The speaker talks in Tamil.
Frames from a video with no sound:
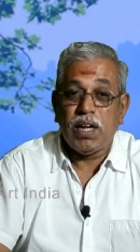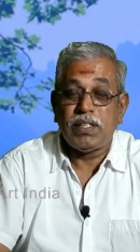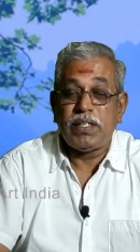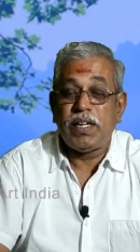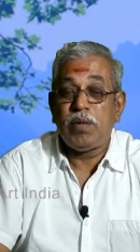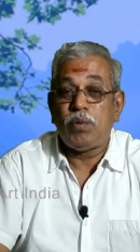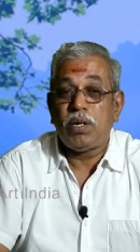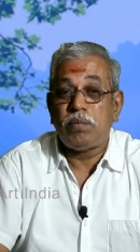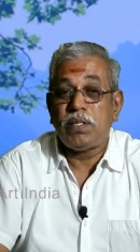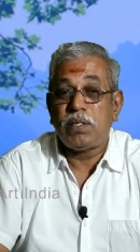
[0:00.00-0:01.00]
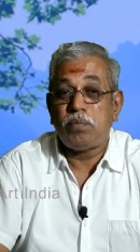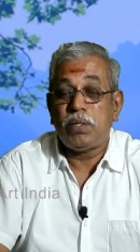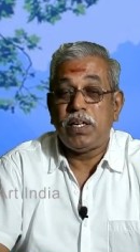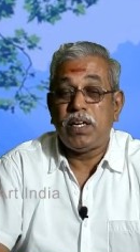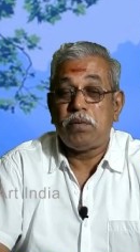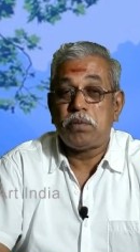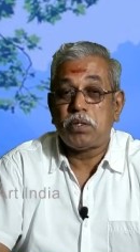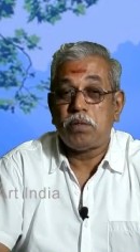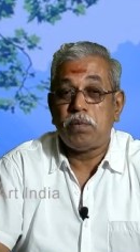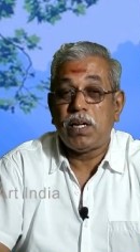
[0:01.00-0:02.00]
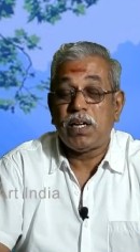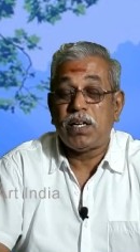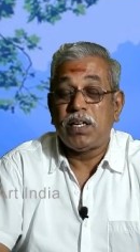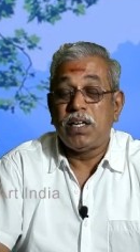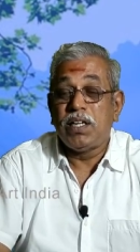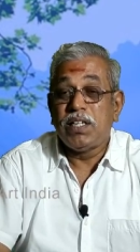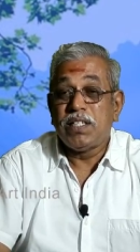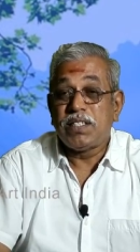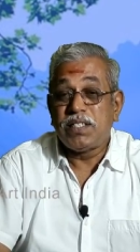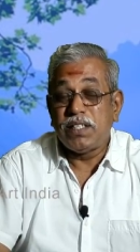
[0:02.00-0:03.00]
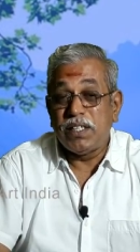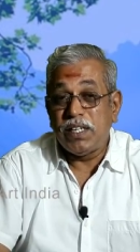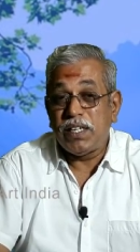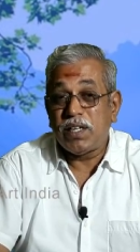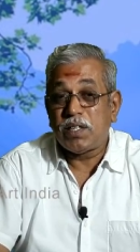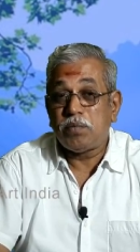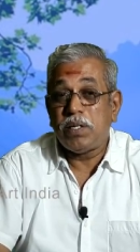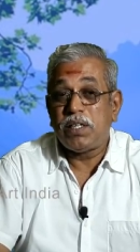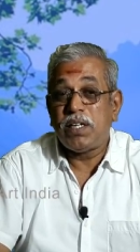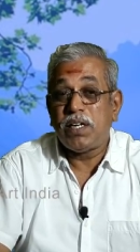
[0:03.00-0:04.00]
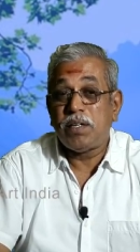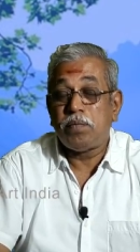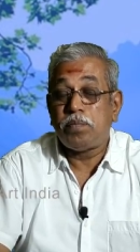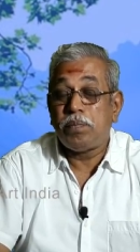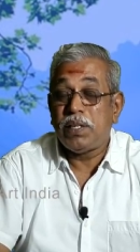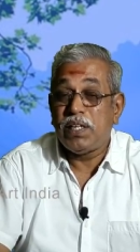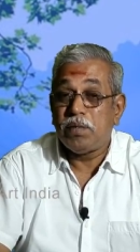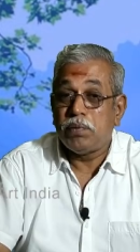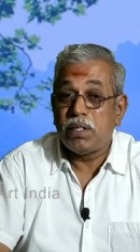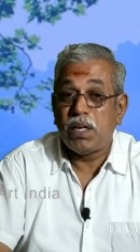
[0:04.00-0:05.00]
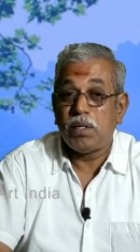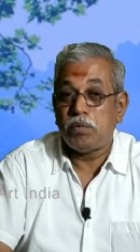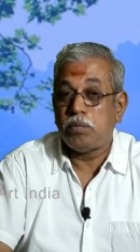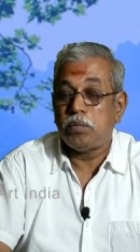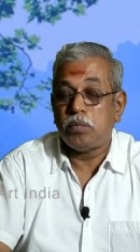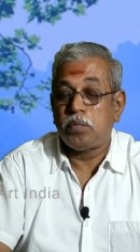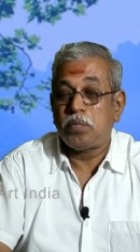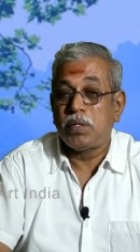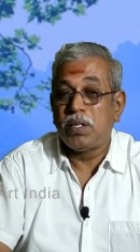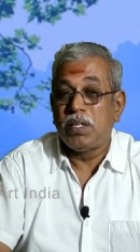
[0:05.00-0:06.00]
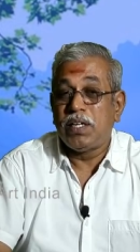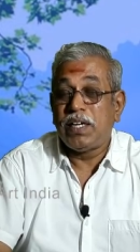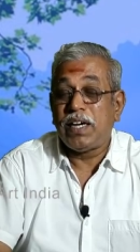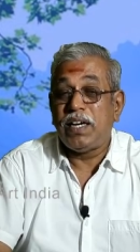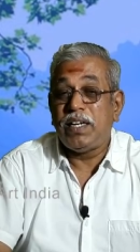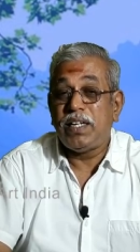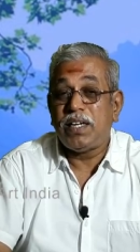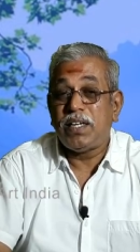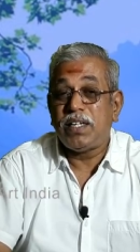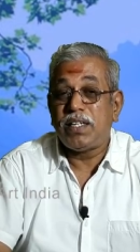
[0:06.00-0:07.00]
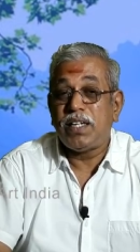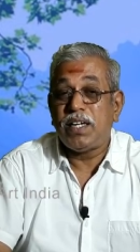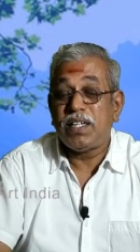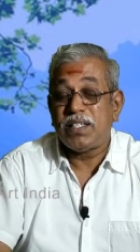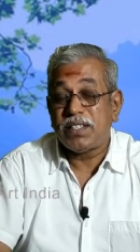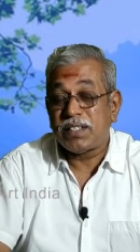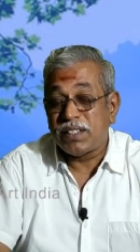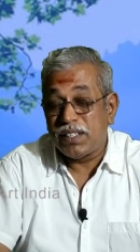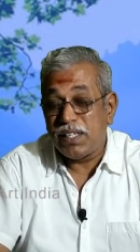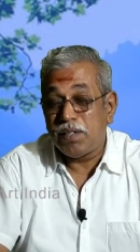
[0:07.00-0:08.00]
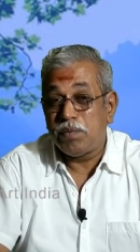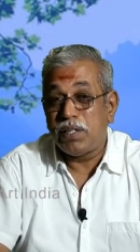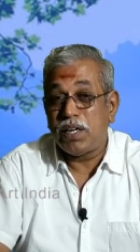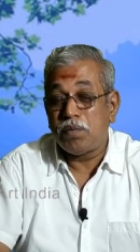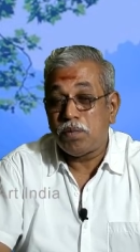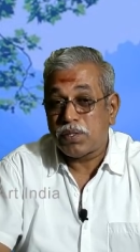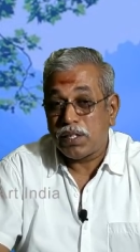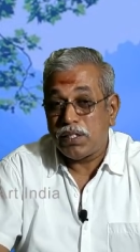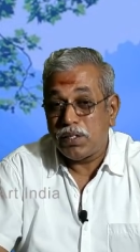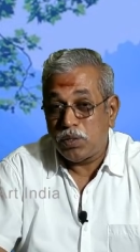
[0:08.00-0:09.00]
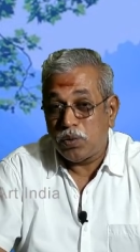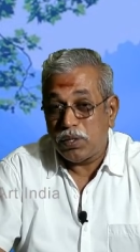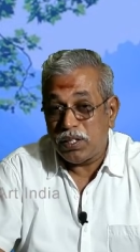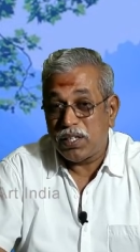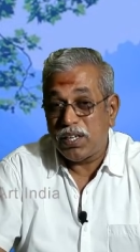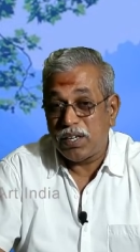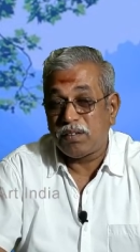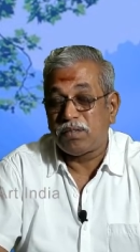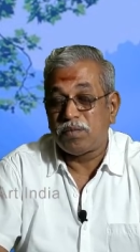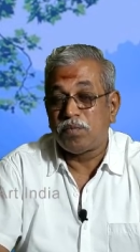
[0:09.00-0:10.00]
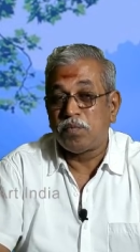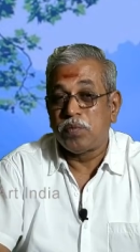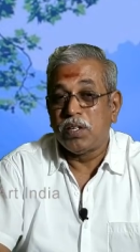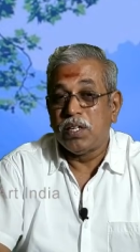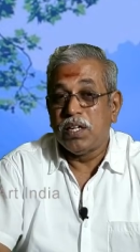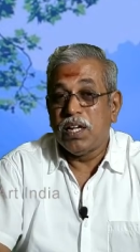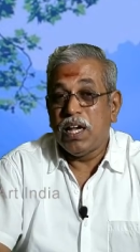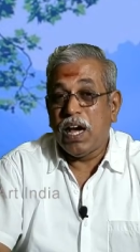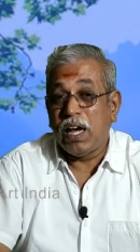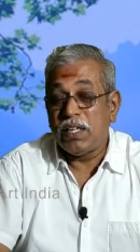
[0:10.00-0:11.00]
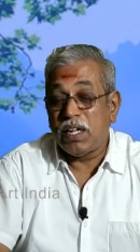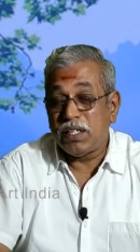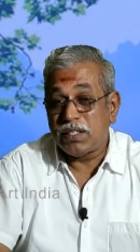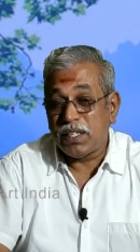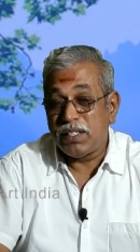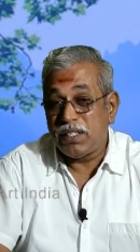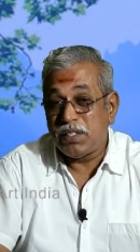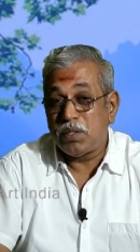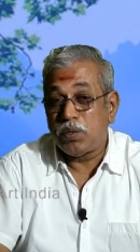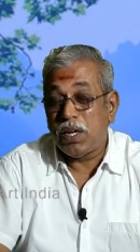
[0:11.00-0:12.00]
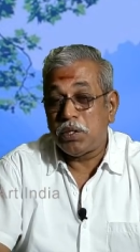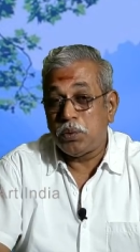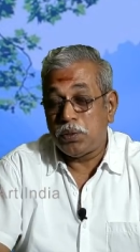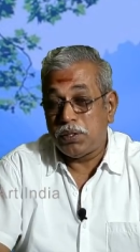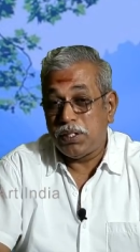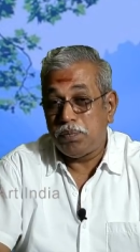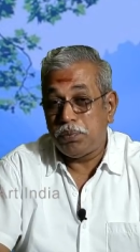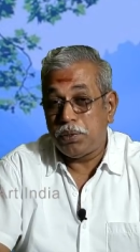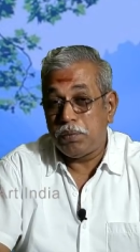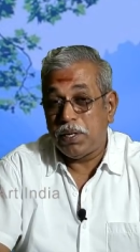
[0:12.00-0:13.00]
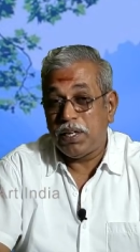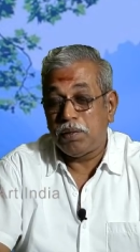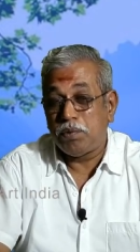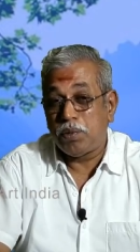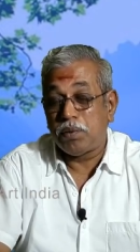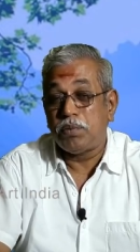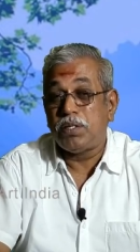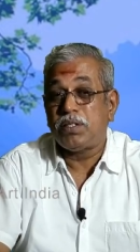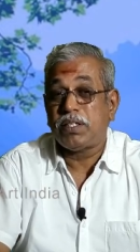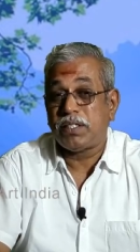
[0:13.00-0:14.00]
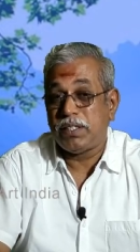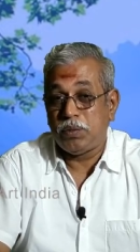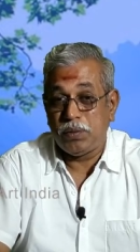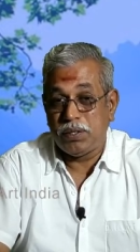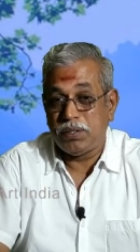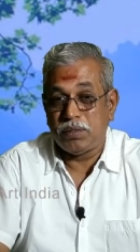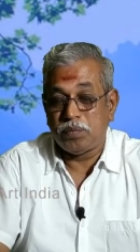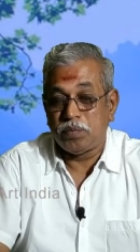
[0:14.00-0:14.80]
அந்த கே ஒன் அப்படிங்கிற புள்ளி என்ன அப்படின்னு சொன்னோம்னா சிறுநீரகம் என்கிற பெரிய மின்கலமும் கல்லீரல் என்கிற சிறிய மின்கலமும் சந்தித்து கொள்ளுகிற இடம் அது அந்த சந்திச்சினோன்னா அது ஒரு தீப்பொறி மாதிரி நம்ம உடம்புக்கு சக்தி கொடுக்குது